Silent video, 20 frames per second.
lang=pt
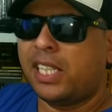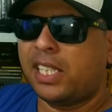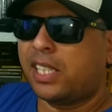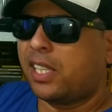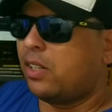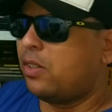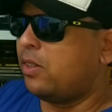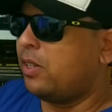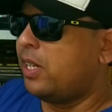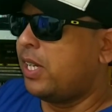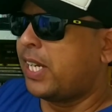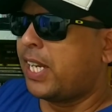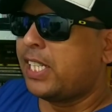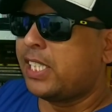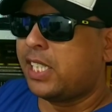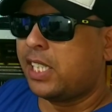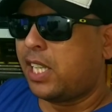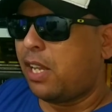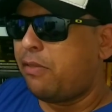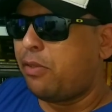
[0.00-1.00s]
Então,
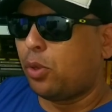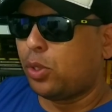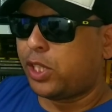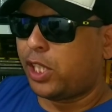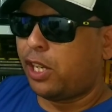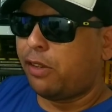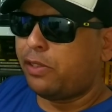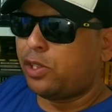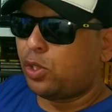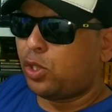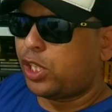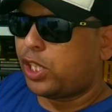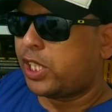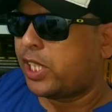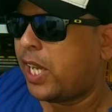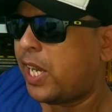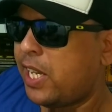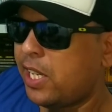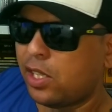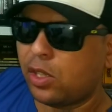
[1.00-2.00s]
quer dizer, teve outras revisões
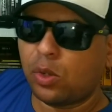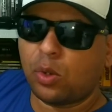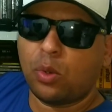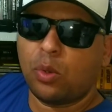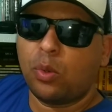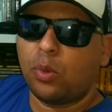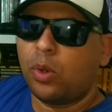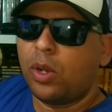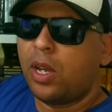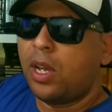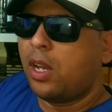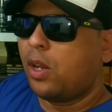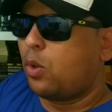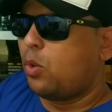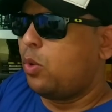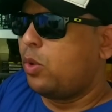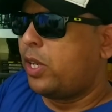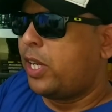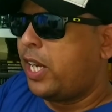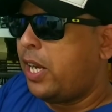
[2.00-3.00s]
que saíram com,
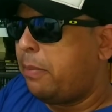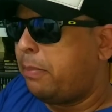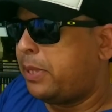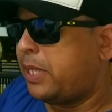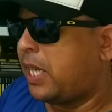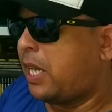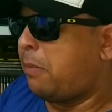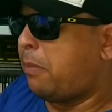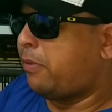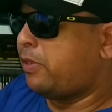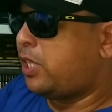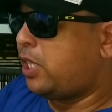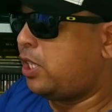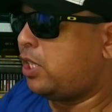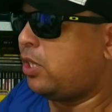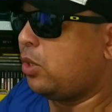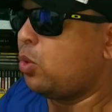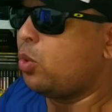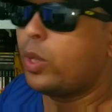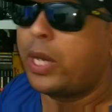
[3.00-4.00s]
com grips aqui para
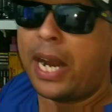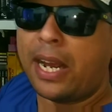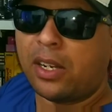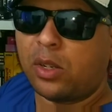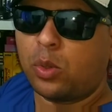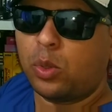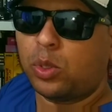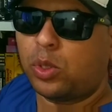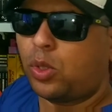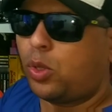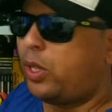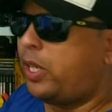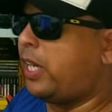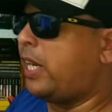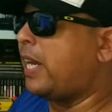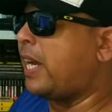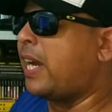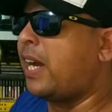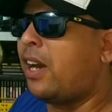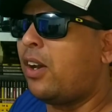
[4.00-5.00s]
você segurar no
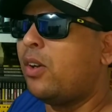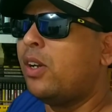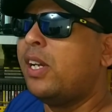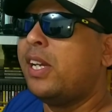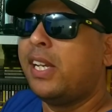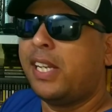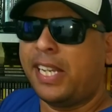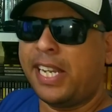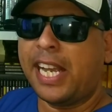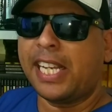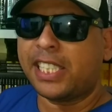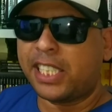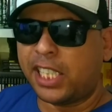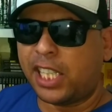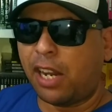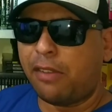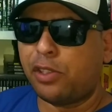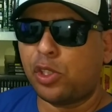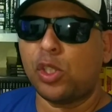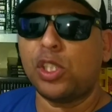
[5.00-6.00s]
controle legal. E
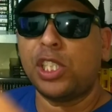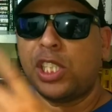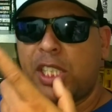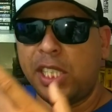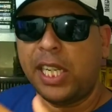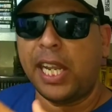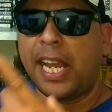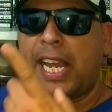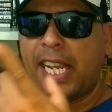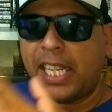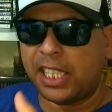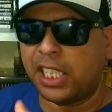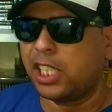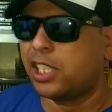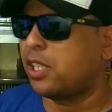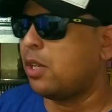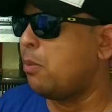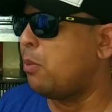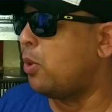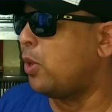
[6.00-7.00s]
essas revisões, sim,
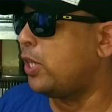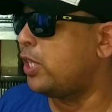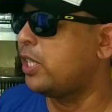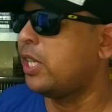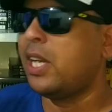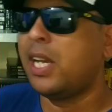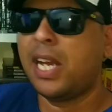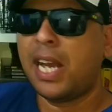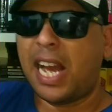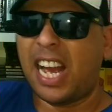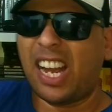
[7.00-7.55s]
esses são bons.